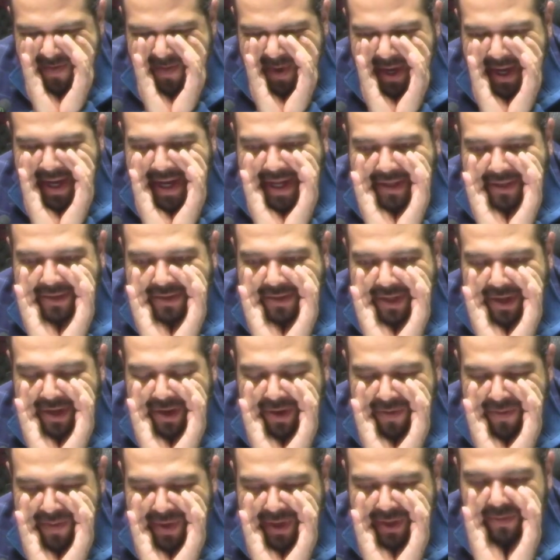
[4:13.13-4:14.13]

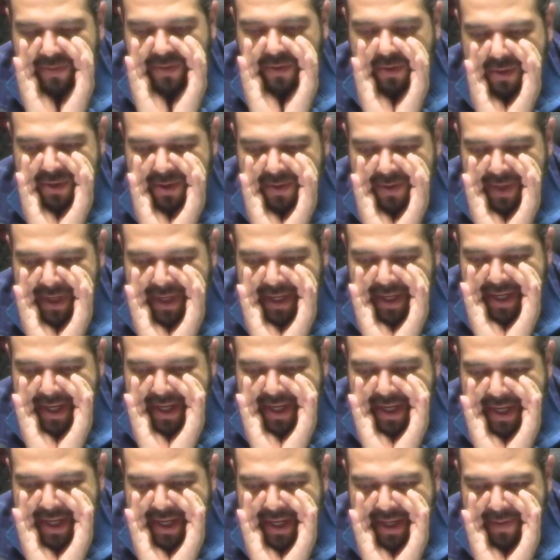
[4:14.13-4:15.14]
pegarse lo más posible a
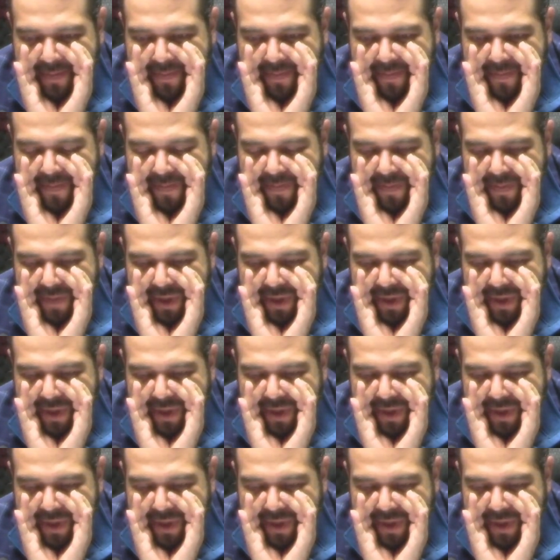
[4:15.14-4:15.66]
la cara